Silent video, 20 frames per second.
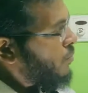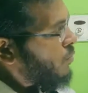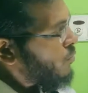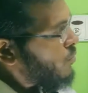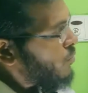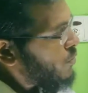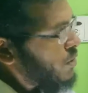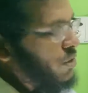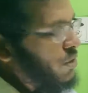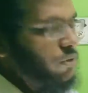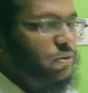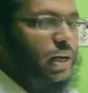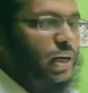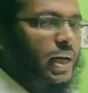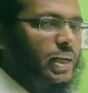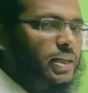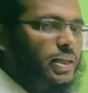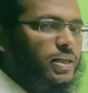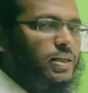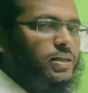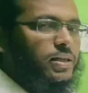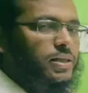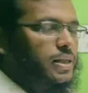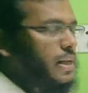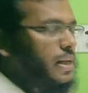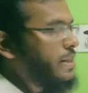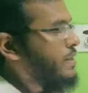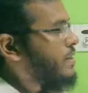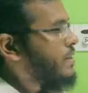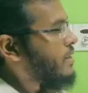পরবর্তীতে আরেকটা
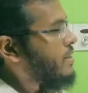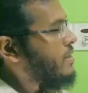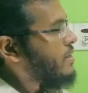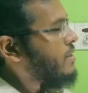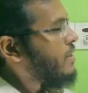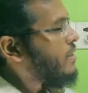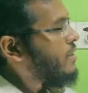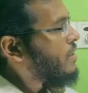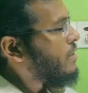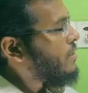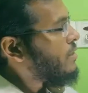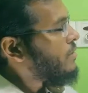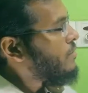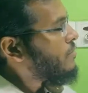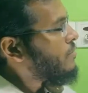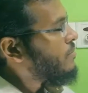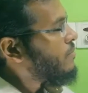স্লাইড দেখি তাইলে